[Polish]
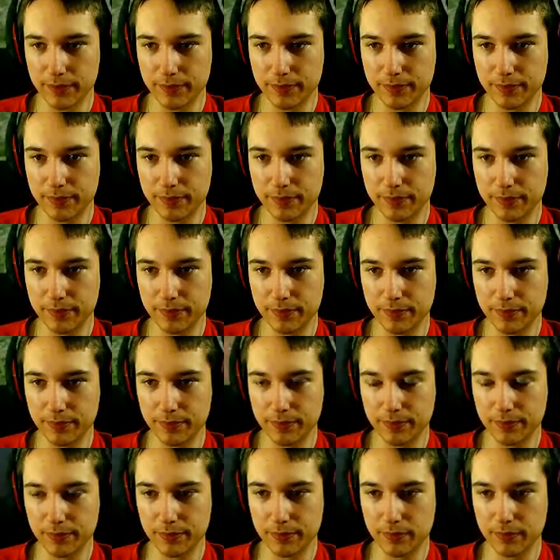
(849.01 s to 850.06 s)
Ale co?
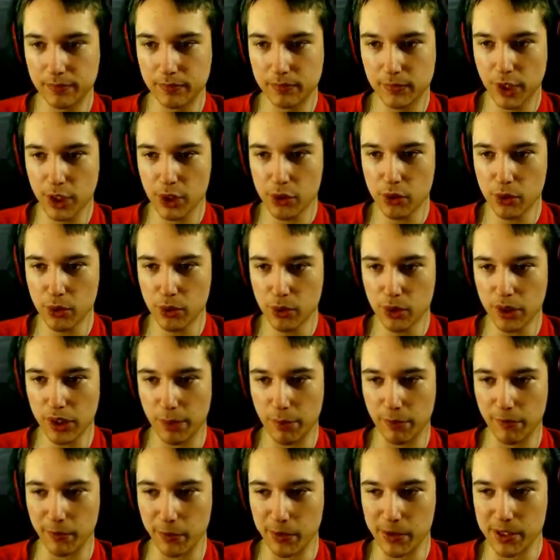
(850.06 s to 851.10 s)
Jaszczurka po
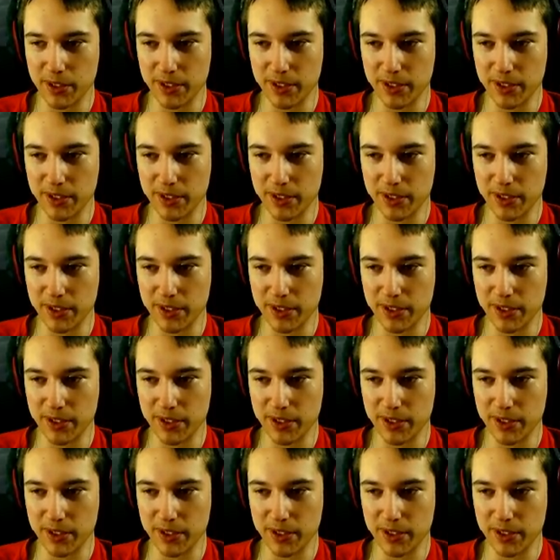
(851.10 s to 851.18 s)
wodzie